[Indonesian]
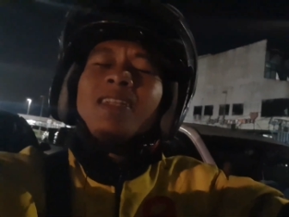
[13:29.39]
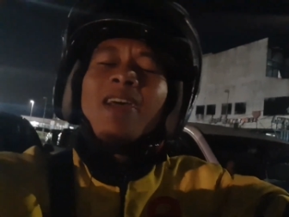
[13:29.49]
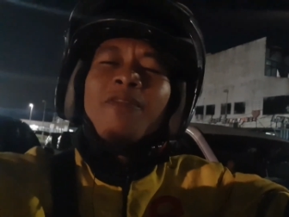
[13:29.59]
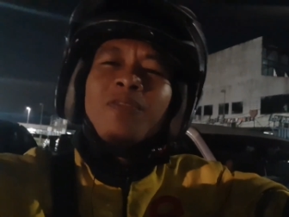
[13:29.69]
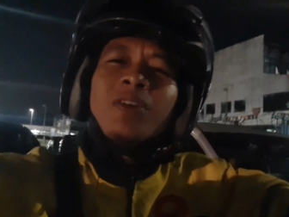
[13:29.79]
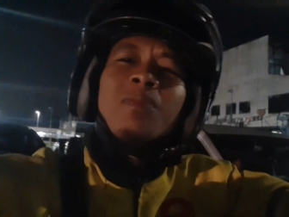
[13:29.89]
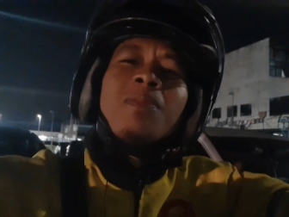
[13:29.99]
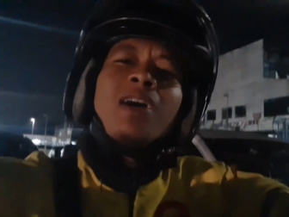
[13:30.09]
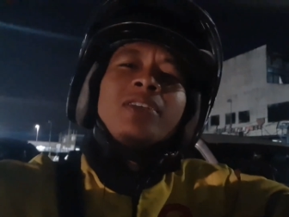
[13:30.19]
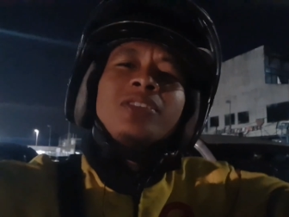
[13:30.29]
driver
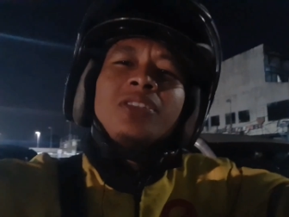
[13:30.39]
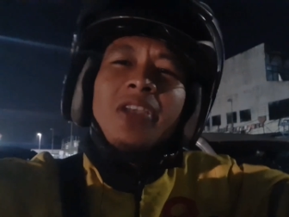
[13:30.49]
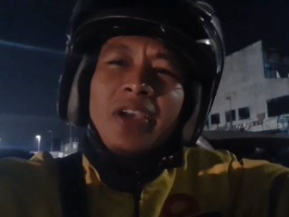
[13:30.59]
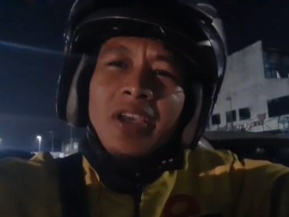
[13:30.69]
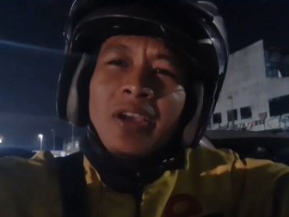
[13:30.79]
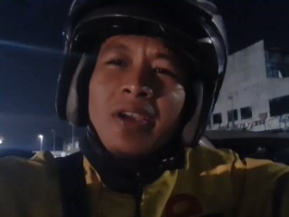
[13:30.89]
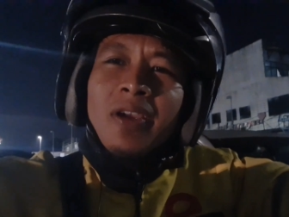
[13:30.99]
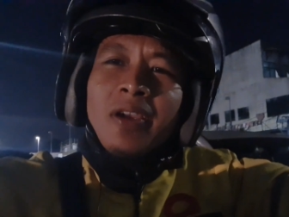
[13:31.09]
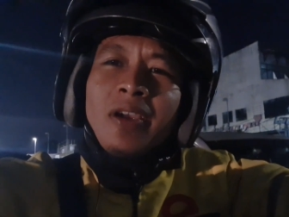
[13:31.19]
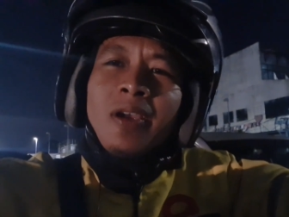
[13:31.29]

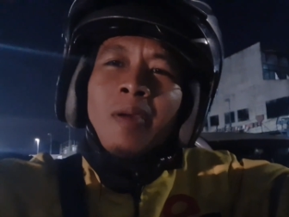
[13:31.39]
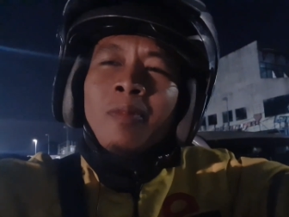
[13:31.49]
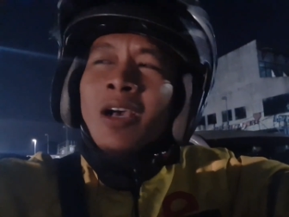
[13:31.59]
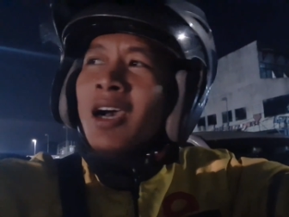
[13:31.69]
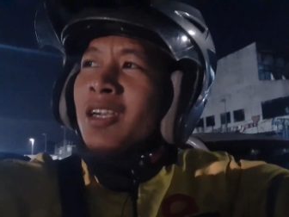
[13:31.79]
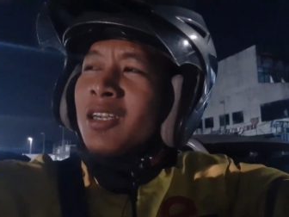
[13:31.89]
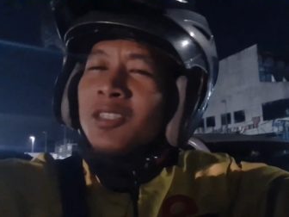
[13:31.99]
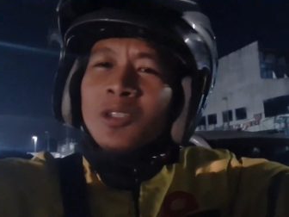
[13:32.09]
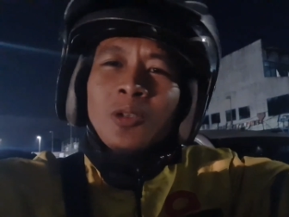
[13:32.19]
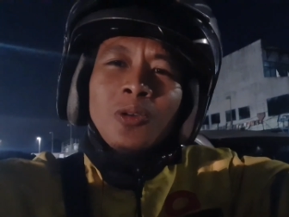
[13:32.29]
maksim yang ada
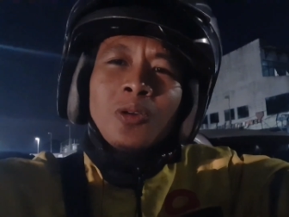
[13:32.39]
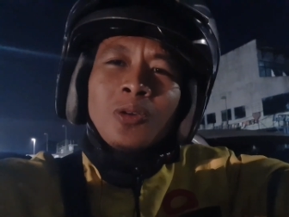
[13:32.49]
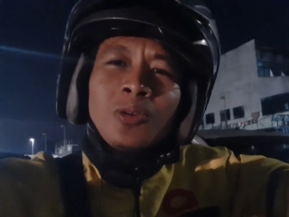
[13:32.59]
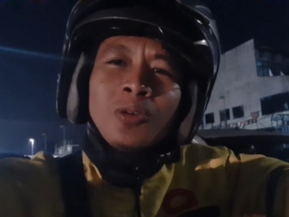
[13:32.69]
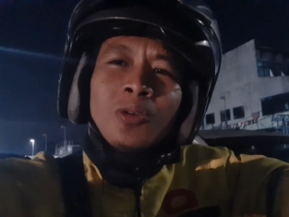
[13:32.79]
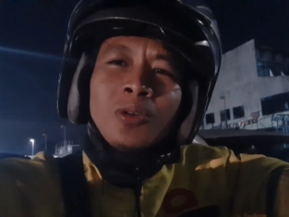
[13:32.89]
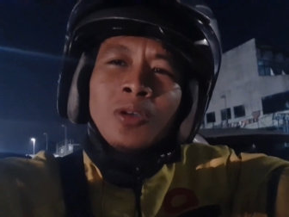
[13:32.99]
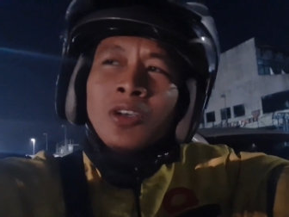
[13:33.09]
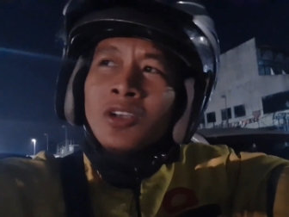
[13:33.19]
di seluruh